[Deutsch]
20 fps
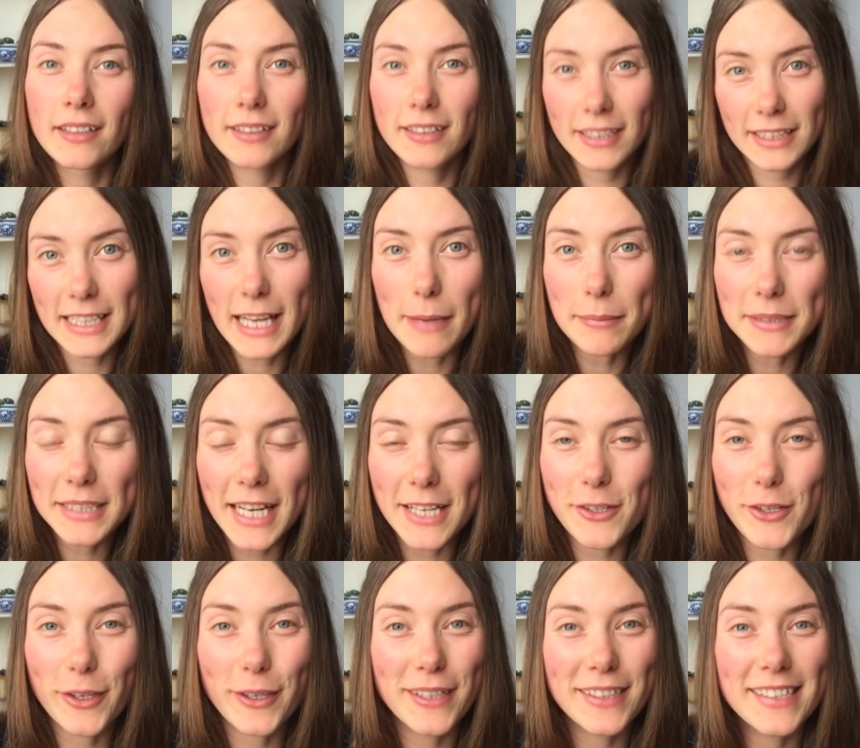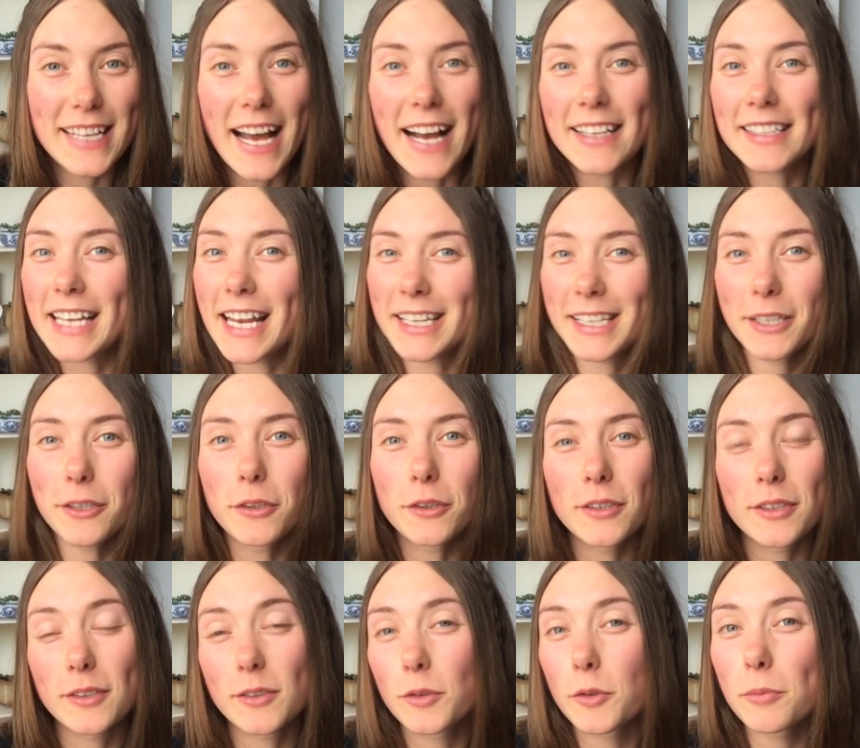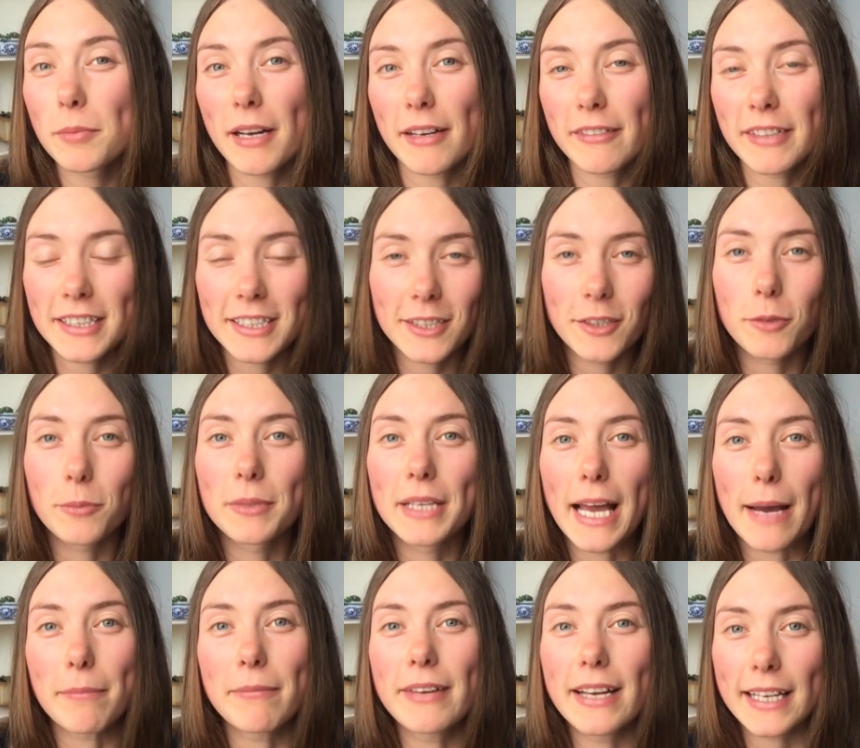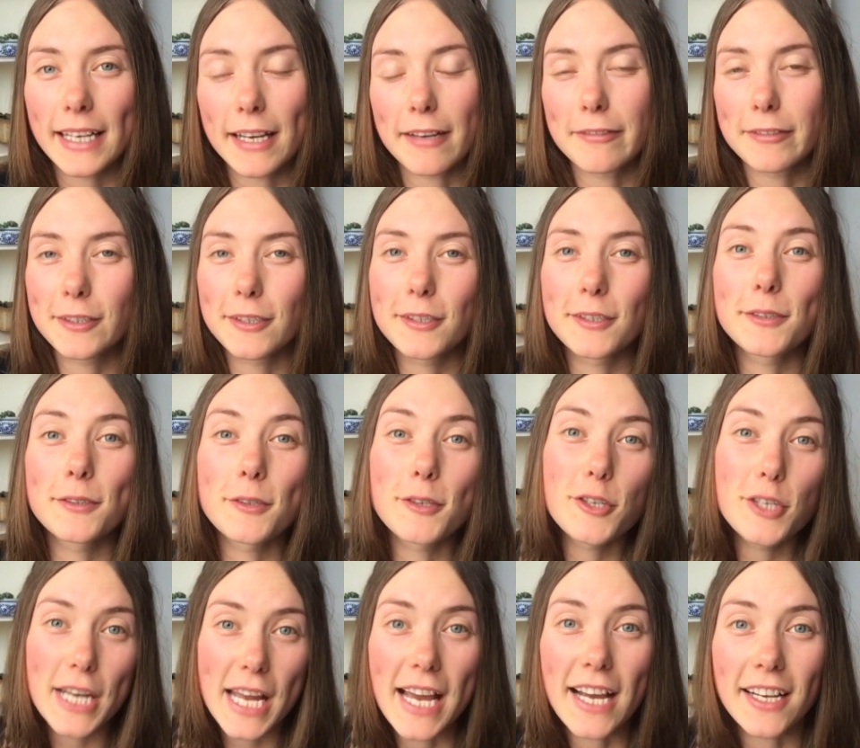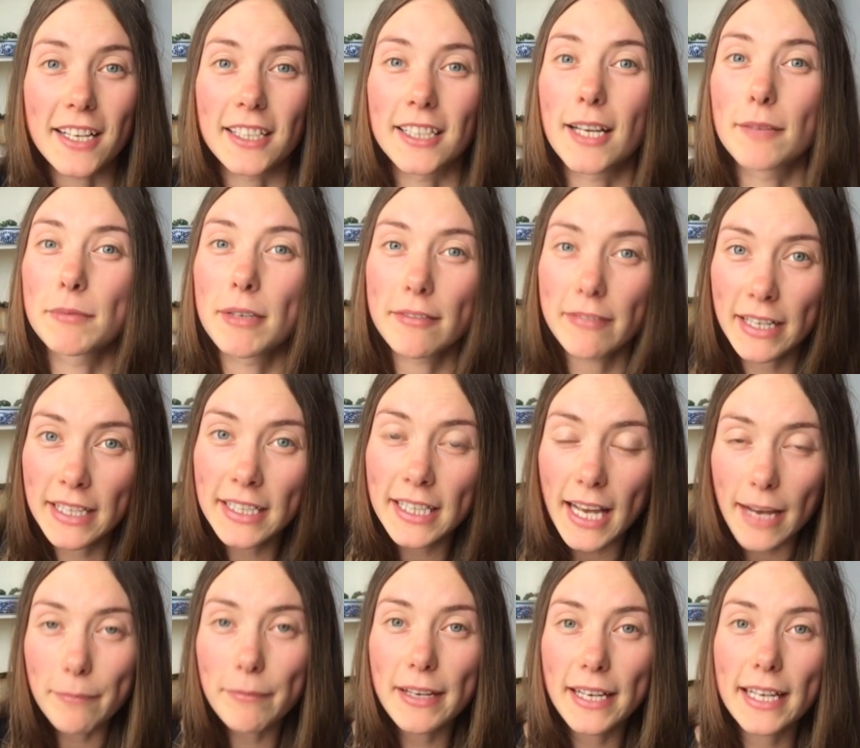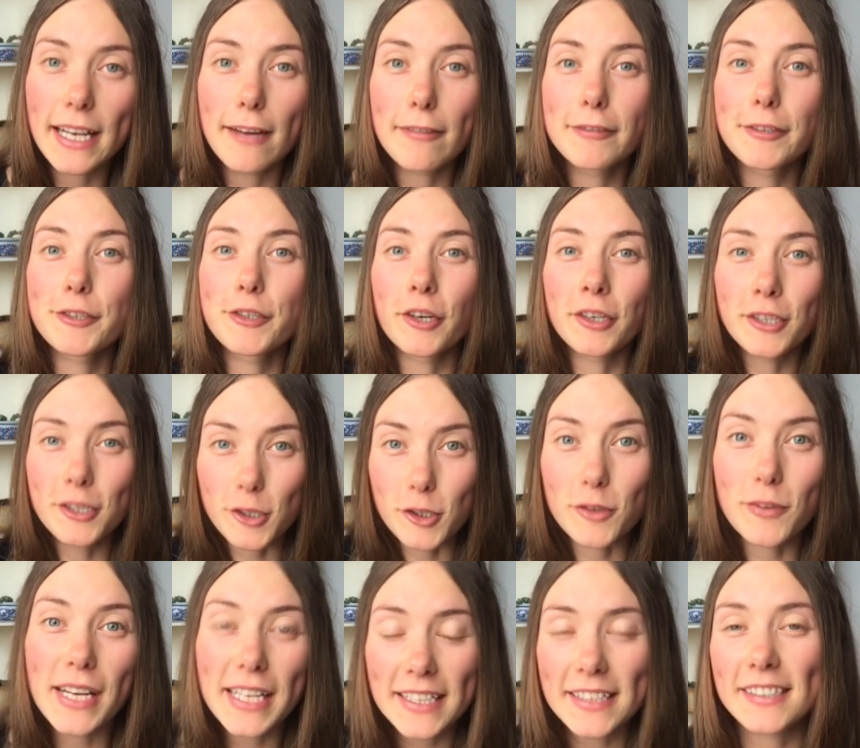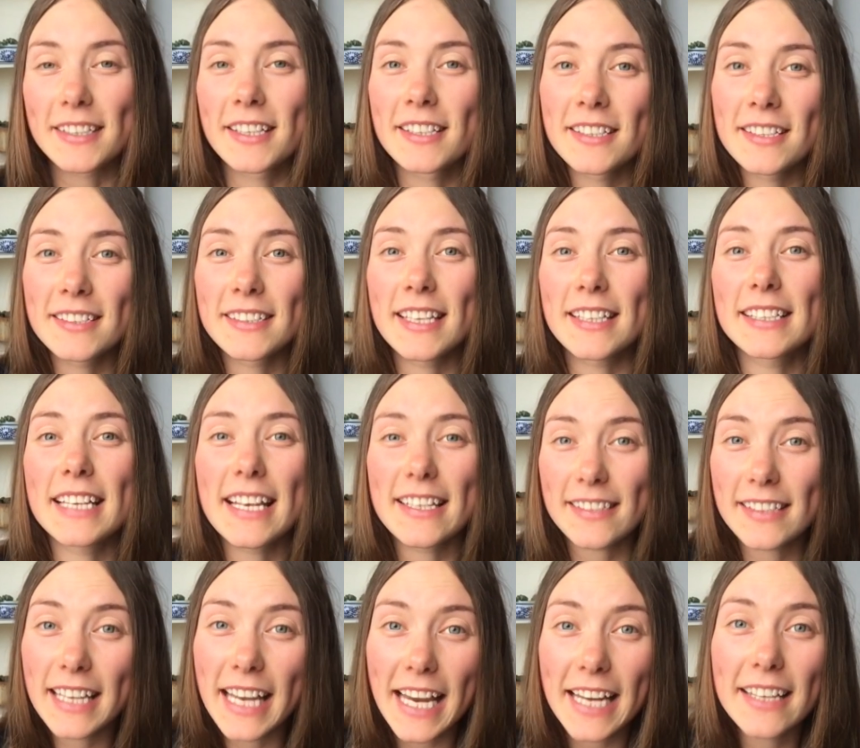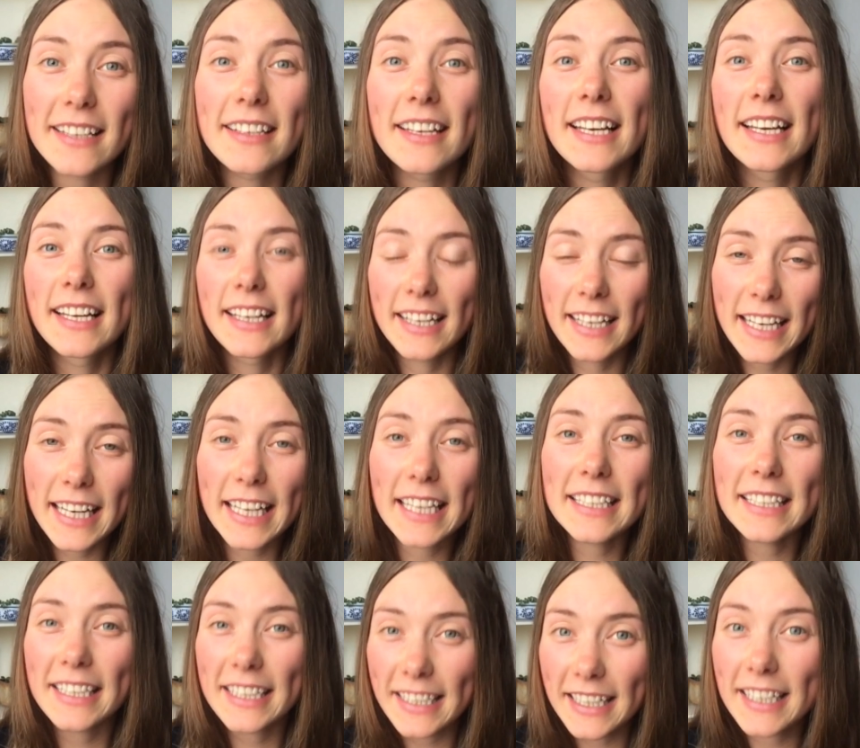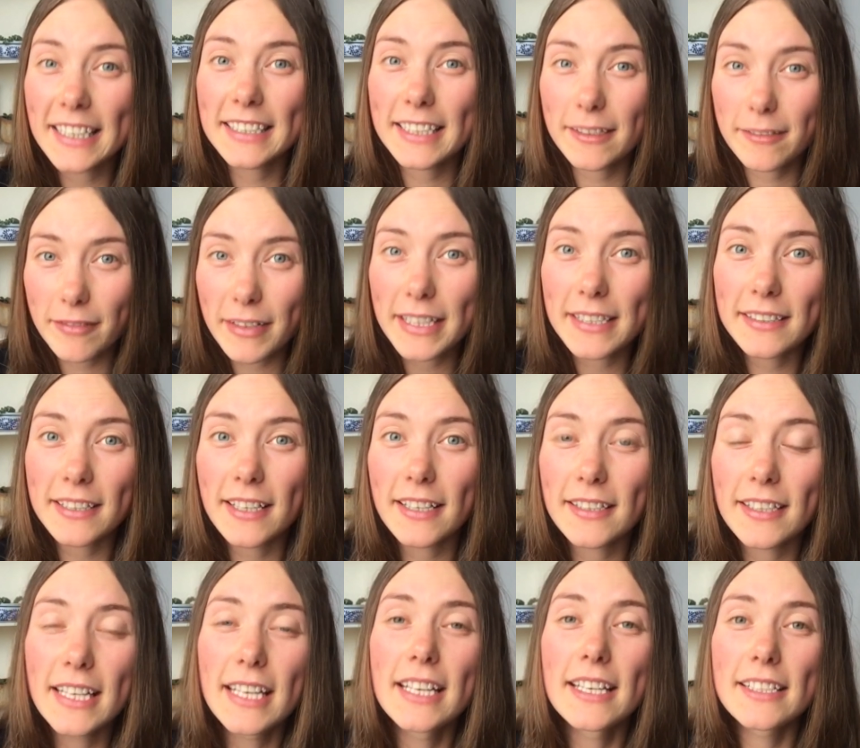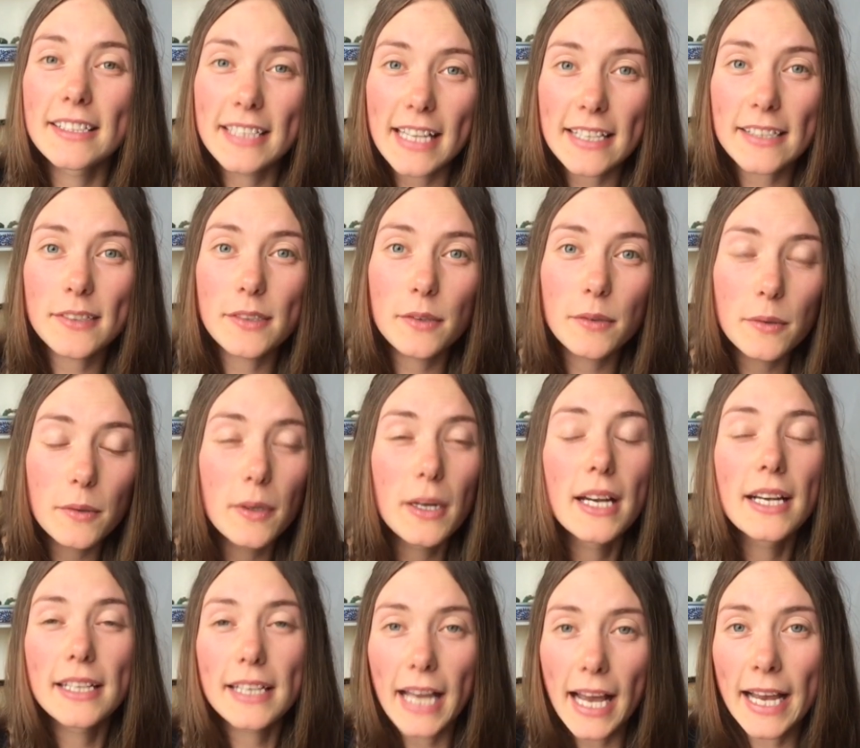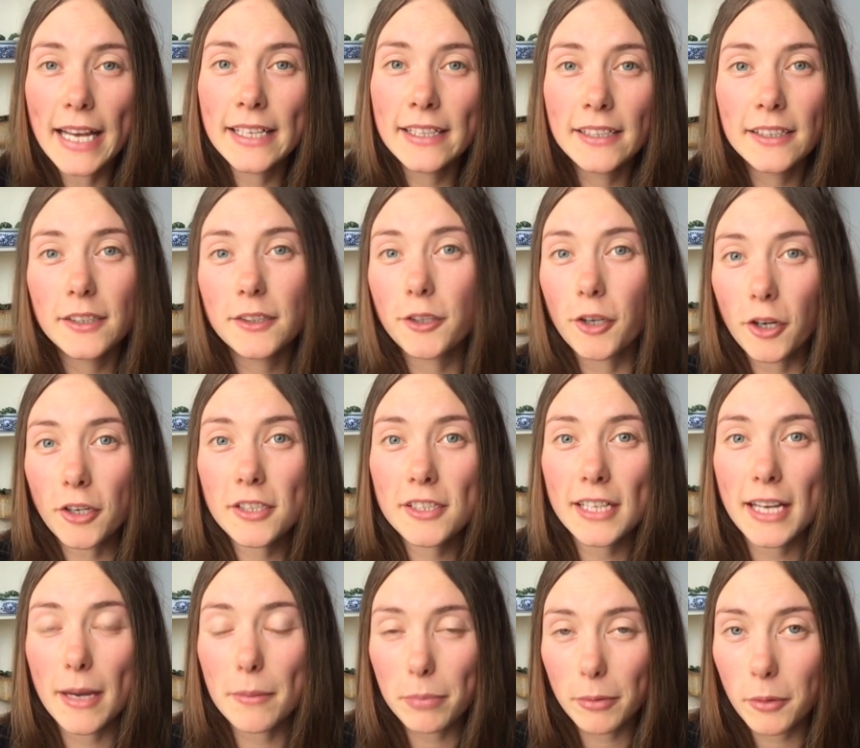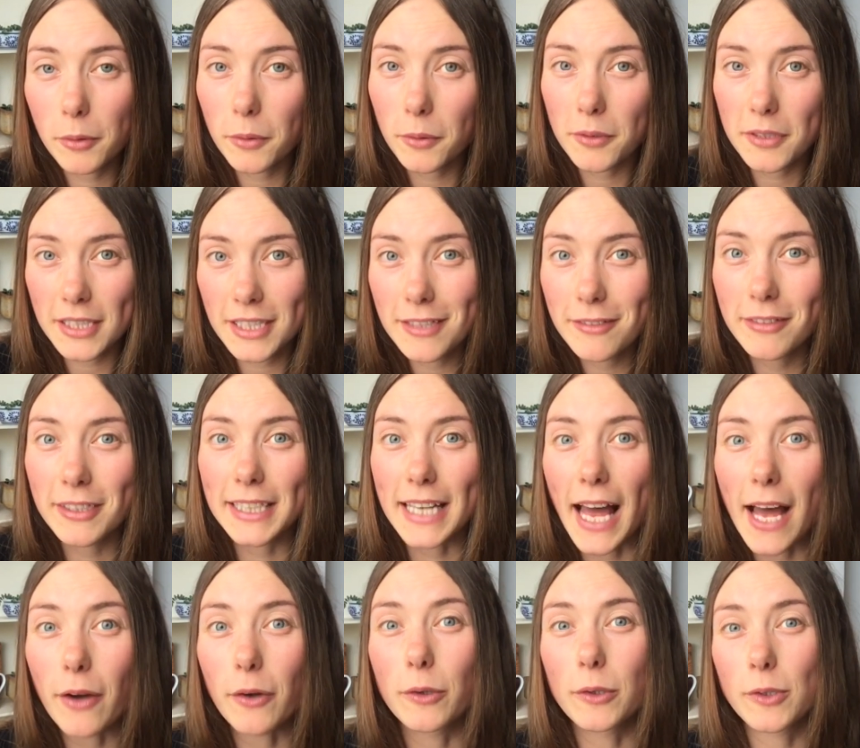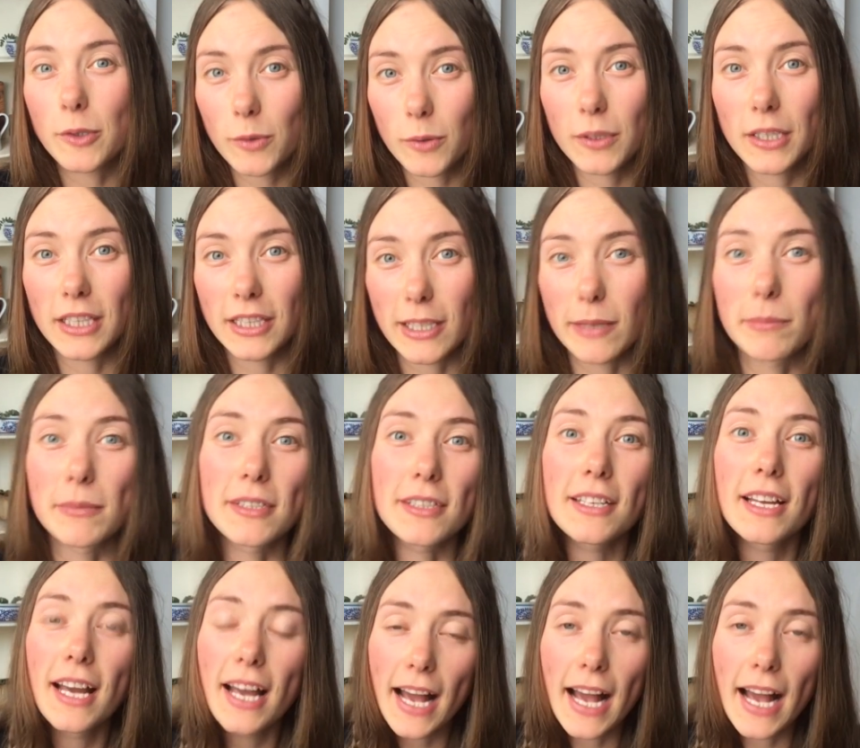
Ich habe es gerade schon gesagt, Ernährung ist super wichtig, um die Abwehrkräfte zu stärken. Aber wenn die Abwehrkräfte schon geschwächt sind, ist das erst recht richtig, richtig wichtig, dass du keine kontraproduktive Nahrung zu dir nimmst.